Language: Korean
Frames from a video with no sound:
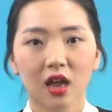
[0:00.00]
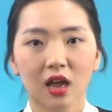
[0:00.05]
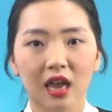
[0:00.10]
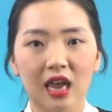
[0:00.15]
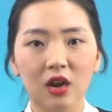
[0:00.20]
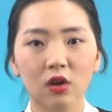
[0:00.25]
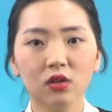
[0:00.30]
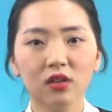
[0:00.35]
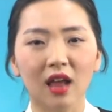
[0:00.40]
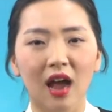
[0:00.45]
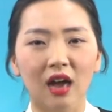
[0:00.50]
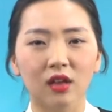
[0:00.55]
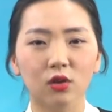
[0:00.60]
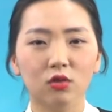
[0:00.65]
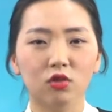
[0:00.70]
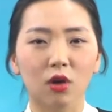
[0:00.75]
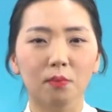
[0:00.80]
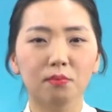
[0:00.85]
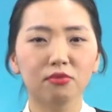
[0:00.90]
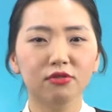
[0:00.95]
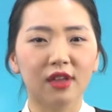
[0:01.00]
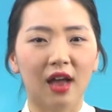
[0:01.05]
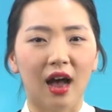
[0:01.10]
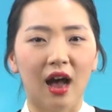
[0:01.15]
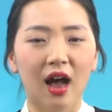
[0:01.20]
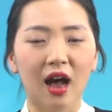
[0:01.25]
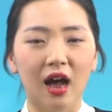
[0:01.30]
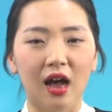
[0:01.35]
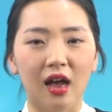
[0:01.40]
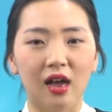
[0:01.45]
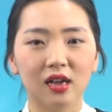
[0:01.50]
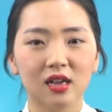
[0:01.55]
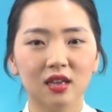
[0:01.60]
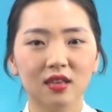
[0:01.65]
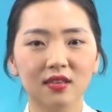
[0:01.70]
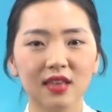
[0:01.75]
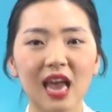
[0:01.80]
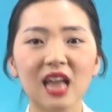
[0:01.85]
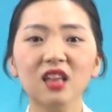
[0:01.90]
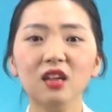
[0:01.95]
이런 단어 전부 다
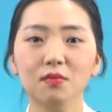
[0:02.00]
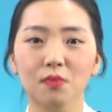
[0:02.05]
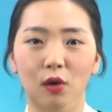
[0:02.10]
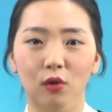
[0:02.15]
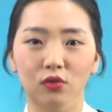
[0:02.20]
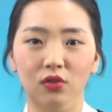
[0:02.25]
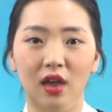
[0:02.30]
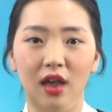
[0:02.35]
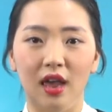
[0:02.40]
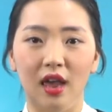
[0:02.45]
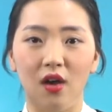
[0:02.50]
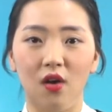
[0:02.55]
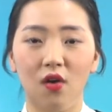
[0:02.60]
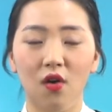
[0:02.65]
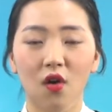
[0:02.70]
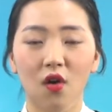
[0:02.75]
세는 명사예요.